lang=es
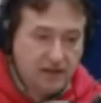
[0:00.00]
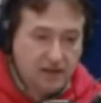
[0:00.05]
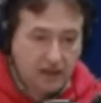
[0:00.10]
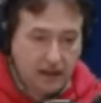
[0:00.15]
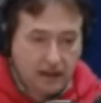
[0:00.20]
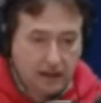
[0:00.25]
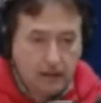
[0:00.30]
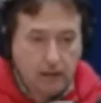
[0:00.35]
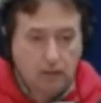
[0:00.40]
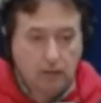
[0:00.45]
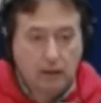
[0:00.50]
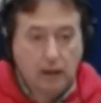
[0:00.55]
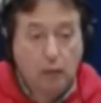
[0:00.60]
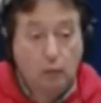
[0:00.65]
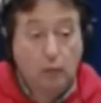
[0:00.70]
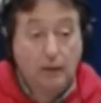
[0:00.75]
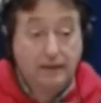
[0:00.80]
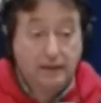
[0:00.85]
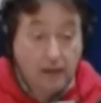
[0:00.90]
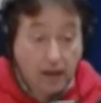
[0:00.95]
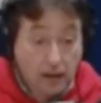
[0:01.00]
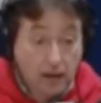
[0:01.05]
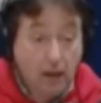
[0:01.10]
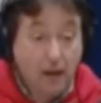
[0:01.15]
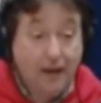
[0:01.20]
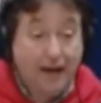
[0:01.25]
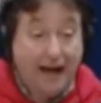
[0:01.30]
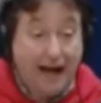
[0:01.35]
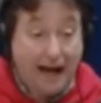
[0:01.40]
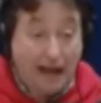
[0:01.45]
y llegan y lo que encuentran
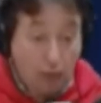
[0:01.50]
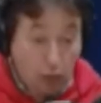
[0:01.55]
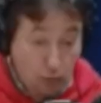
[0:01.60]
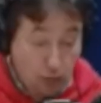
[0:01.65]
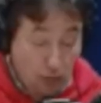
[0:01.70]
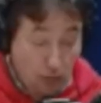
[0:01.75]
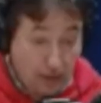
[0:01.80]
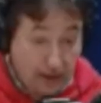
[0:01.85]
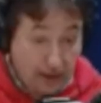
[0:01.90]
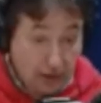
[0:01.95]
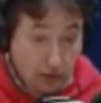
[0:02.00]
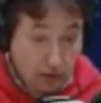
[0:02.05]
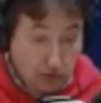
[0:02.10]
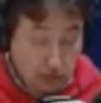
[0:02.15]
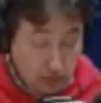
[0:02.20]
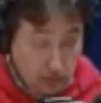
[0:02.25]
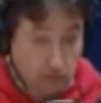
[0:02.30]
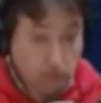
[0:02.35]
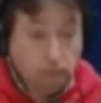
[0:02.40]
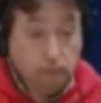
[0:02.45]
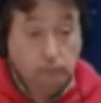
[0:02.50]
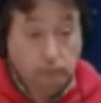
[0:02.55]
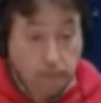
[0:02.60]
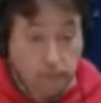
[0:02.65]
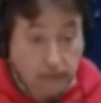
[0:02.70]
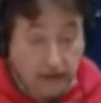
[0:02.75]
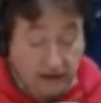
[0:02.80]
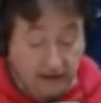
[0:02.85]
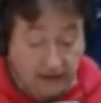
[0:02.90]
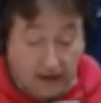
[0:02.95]
a los bomberos.
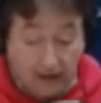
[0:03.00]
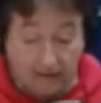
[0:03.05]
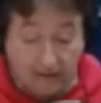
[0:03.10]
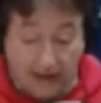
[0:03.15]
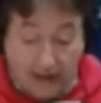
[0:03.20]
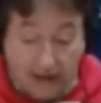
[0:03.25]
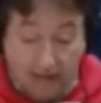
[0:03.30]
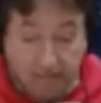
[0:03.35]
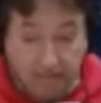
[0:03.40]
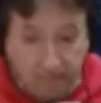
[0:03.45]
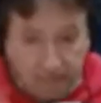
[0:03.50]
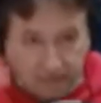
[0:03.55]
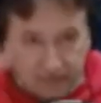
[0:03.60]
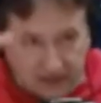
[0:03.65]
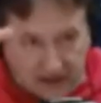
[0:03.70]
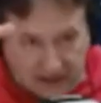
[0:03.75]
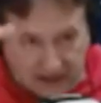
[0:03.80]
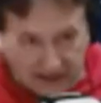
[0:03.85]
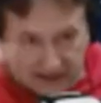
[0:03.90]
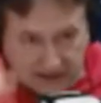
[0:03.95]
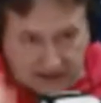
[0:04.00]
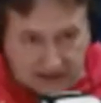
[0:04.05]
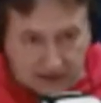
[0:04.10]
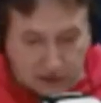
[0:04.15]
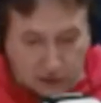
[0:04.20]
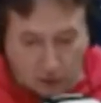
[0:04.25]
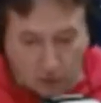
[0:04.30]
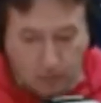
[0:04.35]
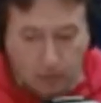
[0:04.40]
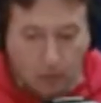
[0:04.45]
Estaba el
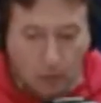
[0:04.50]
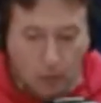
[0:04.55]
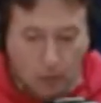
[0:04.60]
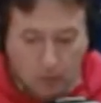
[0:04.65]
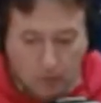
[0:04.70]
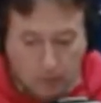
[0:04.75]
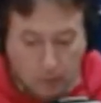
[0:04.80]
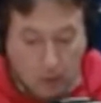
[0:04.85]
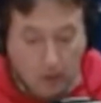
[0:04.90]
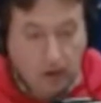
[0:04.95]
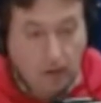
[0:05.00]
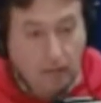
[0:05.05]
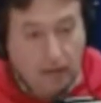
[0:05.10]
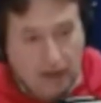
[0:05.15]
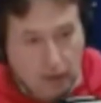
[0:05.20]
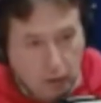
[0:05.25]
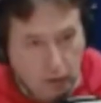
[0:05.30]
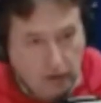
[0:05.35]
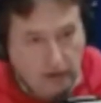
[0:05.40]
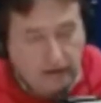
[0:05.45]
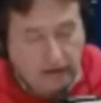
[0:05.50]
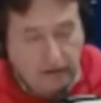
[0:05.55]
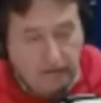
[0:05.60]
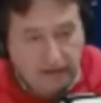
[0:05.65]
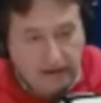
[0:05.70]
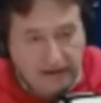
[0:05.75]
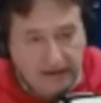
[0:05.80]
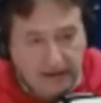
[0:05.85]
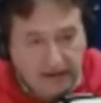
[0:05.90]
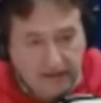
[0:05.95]
ascensor por, por debajo del
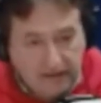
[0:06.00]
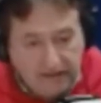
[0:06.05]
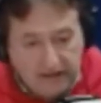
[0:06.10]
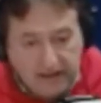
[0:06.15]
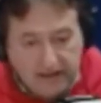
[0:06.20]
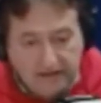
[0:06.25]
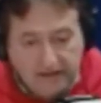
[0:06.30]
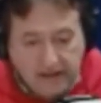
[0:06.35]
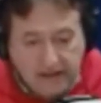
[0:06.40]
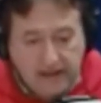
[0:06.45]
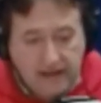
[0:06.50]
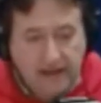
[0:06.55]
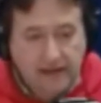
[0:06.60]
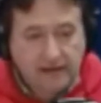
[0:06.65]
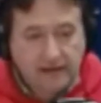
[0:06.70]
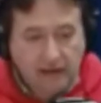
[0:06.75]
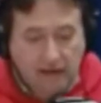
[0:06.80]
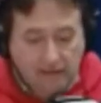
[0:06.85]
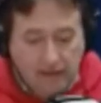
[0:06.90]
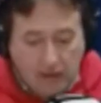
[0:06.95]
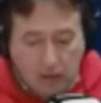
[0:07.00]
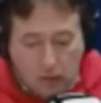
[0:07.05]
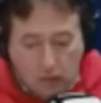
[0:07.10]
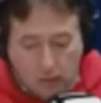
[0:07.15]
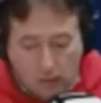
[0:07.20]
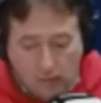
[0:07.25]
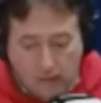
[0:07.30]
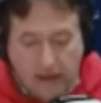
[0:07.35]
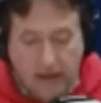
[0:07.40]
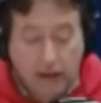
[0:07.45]
nivel que debía tener, estaban los
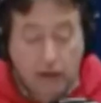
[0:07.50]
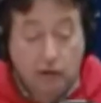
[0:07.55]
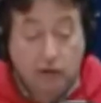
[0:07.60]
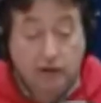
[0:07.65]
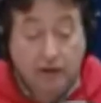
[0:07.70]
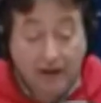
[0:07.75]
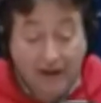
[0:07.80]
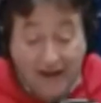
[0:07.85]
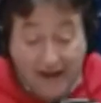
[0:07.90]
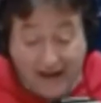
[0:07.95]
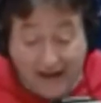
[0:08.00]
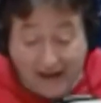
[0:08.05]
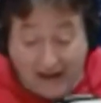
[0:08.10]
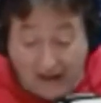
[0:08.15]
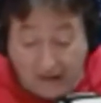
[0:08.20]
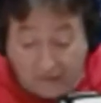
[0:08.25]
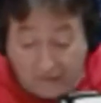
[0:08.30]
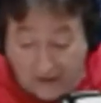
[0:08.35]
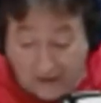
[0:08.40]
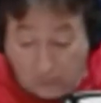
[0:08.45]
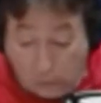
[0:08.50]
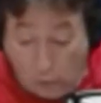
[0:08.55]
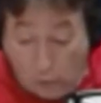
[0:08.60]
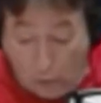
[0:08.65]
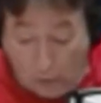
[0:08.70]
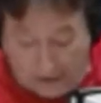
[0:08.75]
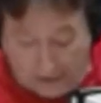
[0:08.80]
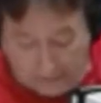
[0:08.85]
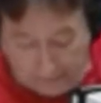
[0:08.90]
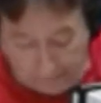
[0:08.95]
bomberos,
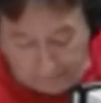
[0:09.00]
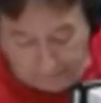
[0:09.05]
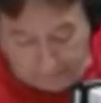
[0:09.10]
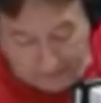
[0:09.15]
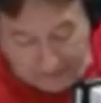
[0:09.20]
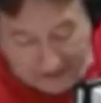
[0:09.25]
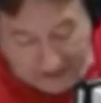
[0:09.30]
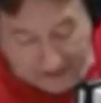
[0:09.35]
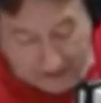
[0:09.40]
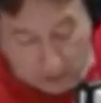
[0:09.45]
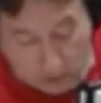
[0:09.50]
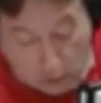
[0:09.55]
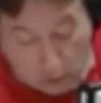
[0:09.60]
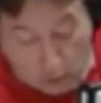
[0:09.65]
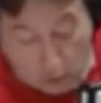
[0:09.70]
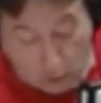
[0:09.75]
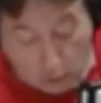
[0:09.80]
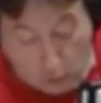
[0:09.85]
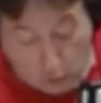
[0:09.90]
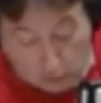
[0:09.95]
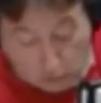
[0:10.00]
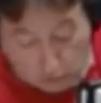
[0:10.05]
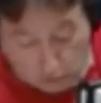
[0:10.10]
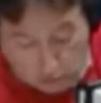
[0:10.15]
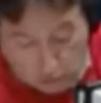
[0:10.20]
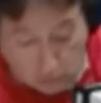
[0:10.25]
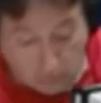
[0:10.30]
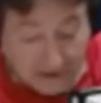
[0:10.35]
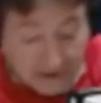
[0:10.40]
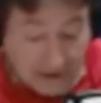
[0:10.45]
efectúan en
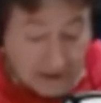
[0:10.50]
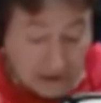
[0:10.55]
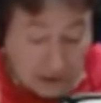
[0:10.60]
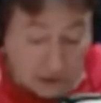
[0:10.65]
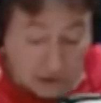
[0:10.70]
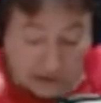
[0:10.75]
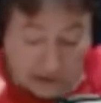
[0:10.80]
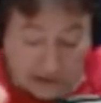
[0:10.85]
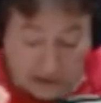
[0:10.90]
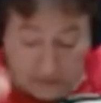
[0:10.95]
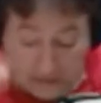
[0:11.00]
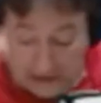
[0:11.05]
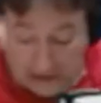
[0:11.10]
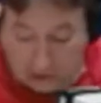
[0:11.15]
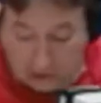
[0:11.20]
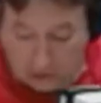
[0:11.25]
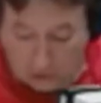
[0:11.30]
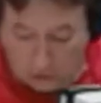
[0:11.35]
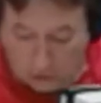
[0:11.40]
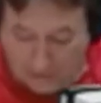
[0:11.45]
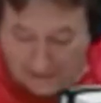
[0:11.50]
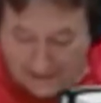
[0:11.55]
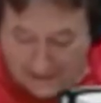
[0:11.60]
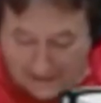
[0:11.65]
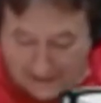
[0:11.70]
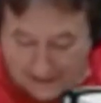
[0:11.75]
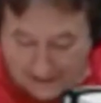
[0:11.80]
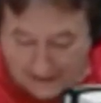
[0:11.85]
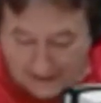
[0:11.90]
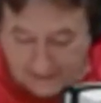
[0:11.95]
conjunto un reconocimiento, van
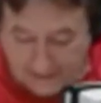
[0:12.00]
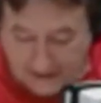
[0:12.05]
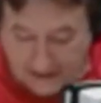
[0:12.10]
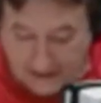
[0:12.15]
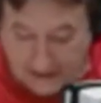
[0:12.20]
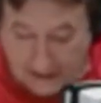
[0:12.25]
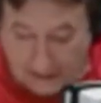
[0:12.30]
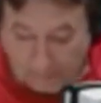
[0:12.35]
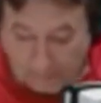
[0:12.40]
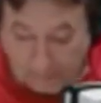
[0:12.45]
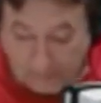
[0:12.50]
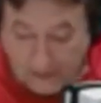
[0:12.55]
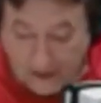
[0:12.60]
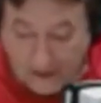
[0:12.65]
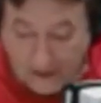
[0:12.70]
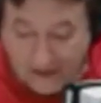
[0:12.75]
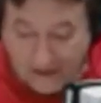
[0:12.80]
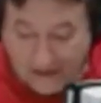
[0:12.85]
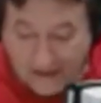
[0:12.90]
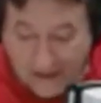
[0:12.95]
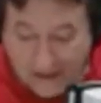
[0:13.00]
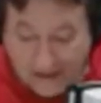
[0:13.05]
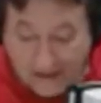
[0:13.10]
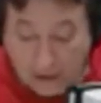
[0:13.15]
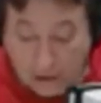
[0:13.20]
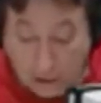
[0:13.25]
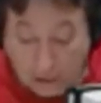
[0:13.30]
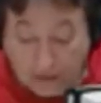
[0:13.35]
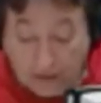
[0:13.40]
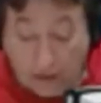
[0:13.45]
a la cabina y ahí
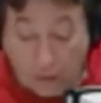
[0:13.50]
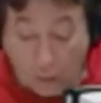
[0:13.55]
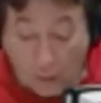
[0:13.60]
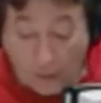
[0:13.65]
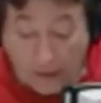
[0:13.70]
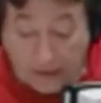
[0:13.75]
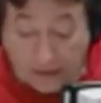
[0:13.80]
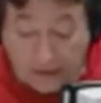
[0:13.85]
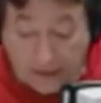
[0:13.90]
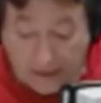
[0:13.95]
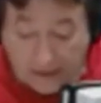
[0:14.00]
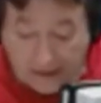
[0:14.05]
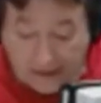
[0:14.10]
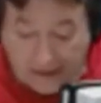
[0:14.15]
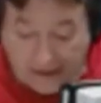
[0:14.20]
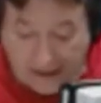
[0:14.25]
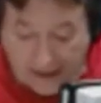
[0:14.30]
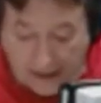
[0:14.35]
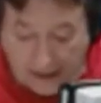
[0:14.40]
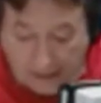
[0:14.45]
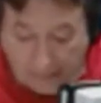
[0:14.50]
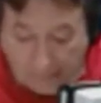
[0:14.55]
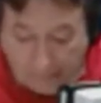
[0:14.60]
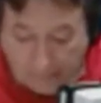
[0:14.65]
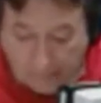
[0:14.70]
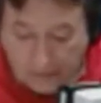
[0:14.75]
es donde encuentran que